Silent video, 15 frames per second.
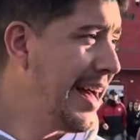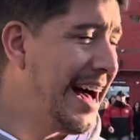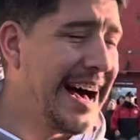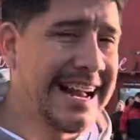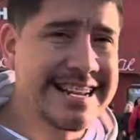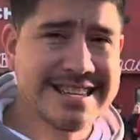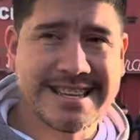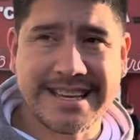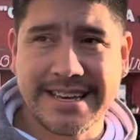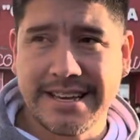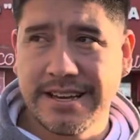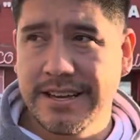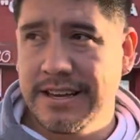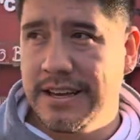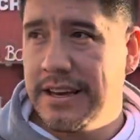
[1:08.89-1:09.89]
Arce
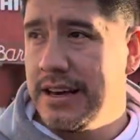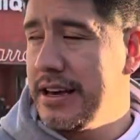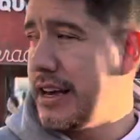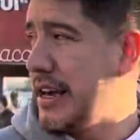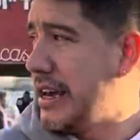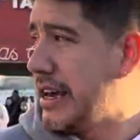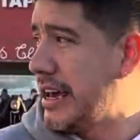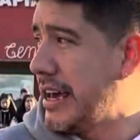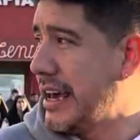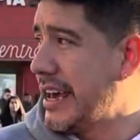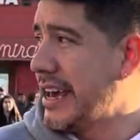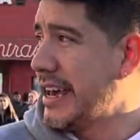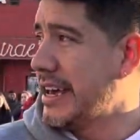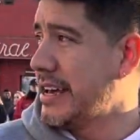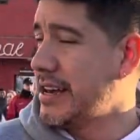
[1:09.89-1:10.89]

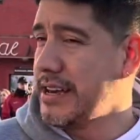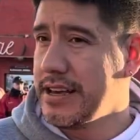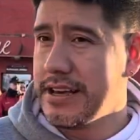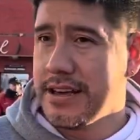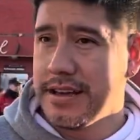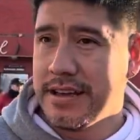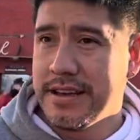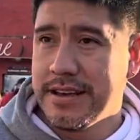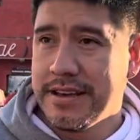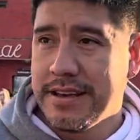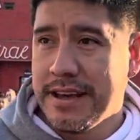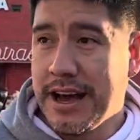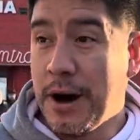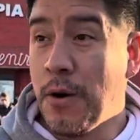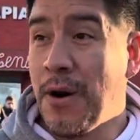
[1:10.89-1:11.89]
eh,
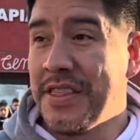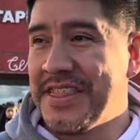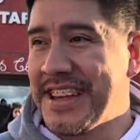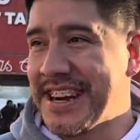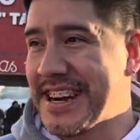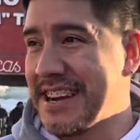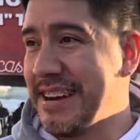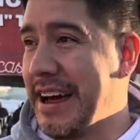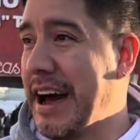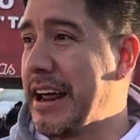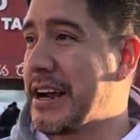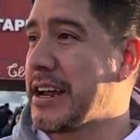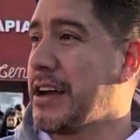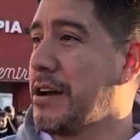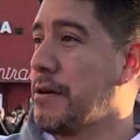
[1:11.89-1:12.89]
aguante River. A
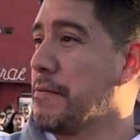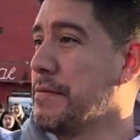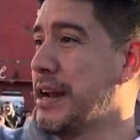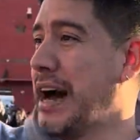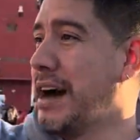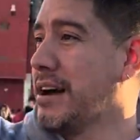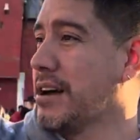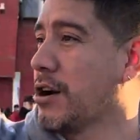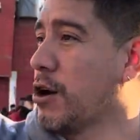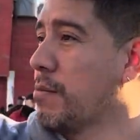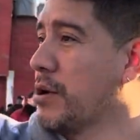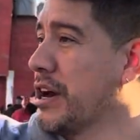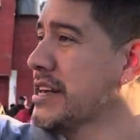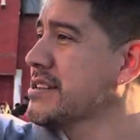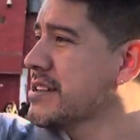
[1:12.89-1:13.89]
ver, mirá,
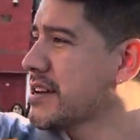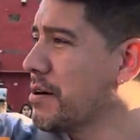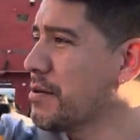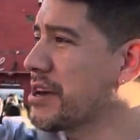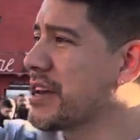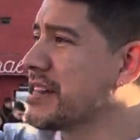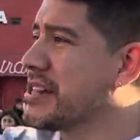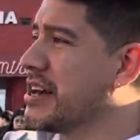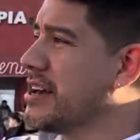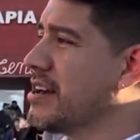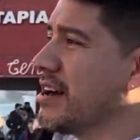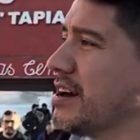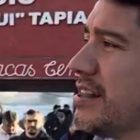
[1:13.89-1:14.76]
¿cómo es? ¿Cómo dijiste?